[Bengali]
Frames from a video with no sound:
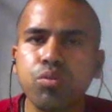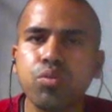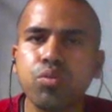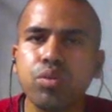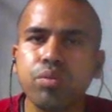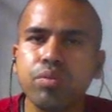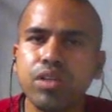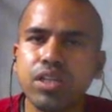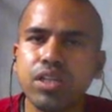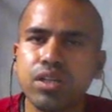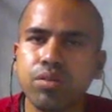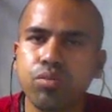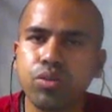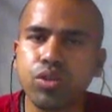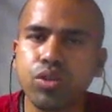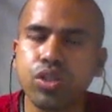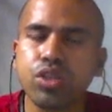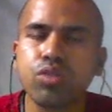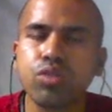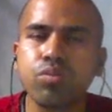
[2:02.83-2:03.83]
কুড়ি মিনিটের
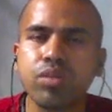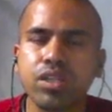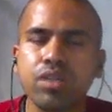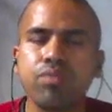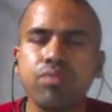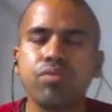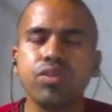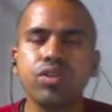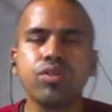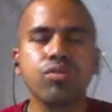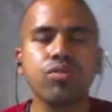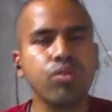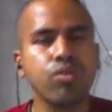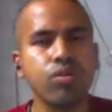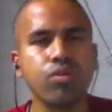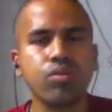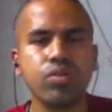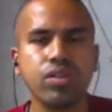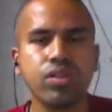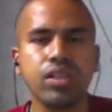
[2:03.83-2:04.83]
মধ্যেই তোমাদের ভিডিওগুলো
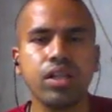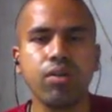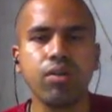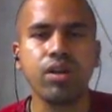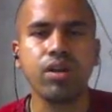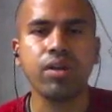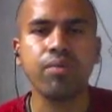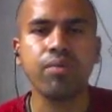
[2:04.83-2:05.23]
দেওয়ার